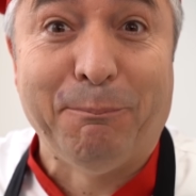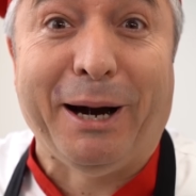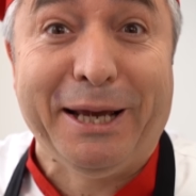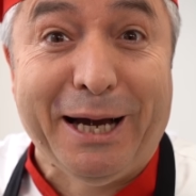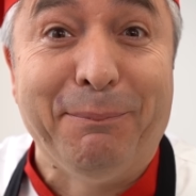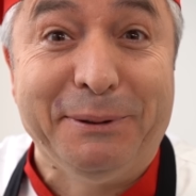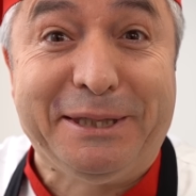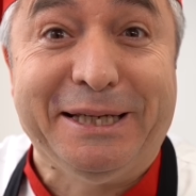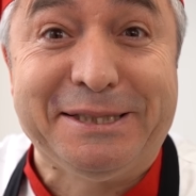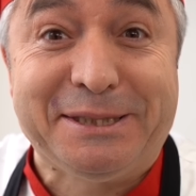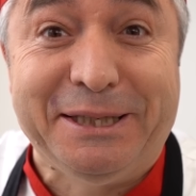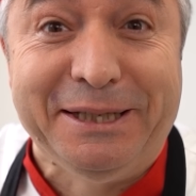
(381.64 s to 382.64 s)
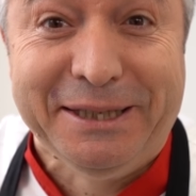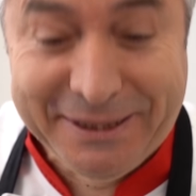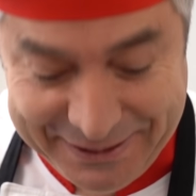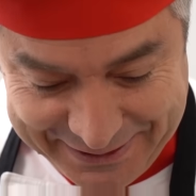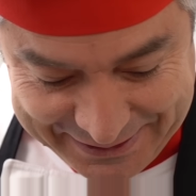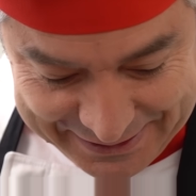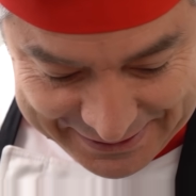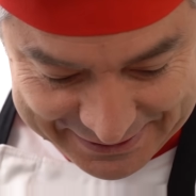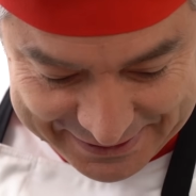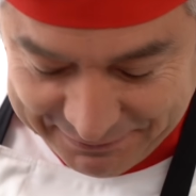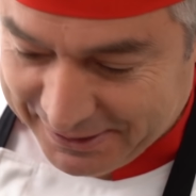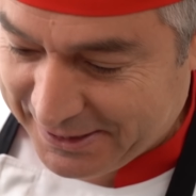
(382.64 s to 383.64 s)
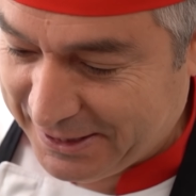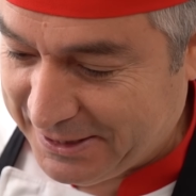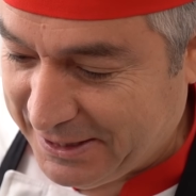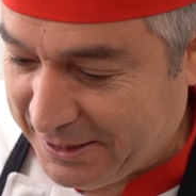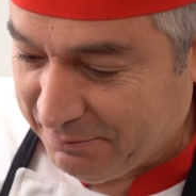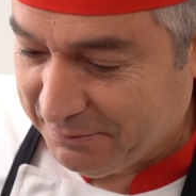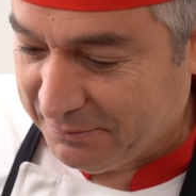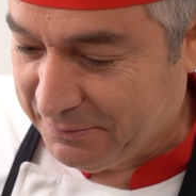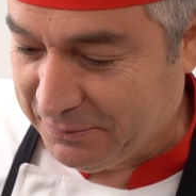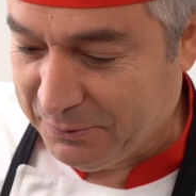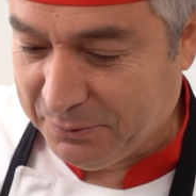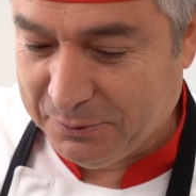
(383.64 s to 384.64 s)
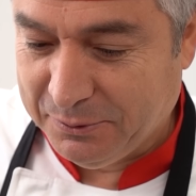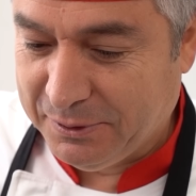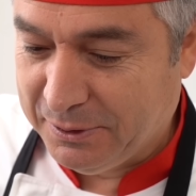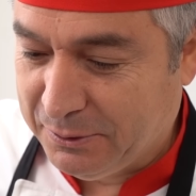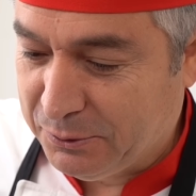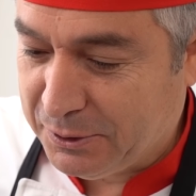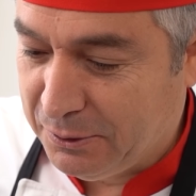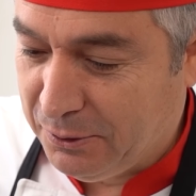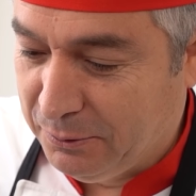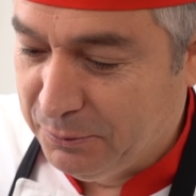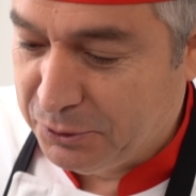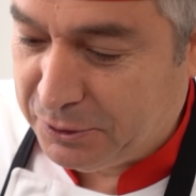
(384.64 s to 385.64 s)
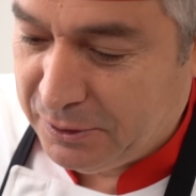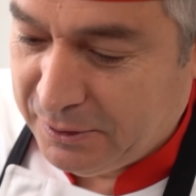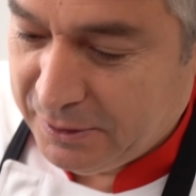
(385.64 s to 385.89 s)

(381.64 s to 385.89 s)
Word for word: Bayağı bir keskin. Sevgili seyircilerim, e, güzel olmuş.